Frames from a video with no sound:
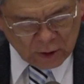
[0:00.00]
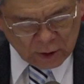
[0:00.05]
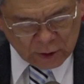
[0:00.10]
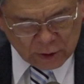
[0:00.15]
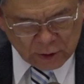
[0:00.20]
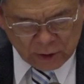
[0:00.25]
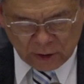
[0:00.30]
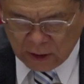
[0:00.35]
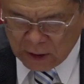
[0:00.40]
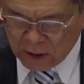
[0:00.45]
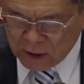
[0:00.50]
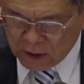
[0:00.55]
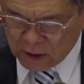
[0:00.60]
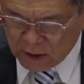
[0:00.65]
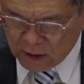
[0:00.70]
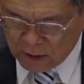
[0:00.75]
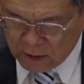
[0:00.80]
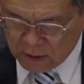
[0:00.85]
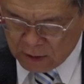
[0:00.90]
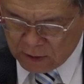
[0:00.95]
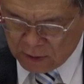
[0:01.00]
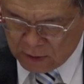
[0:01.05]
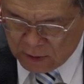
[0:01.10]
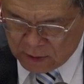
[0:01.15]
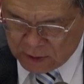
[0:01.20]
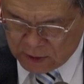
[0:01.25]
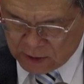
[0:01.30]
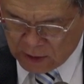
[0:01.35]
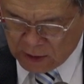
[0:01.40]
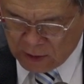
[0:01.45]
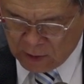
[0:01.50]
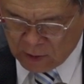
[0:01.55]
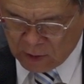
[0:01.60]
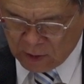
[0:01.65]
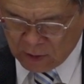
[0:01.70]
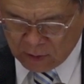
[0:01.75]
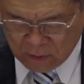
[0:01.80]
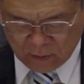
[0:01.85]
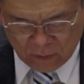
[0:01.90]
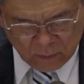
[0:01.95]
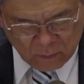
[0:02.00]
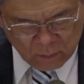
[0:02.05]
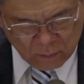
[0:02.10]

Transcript: 是一个坚定。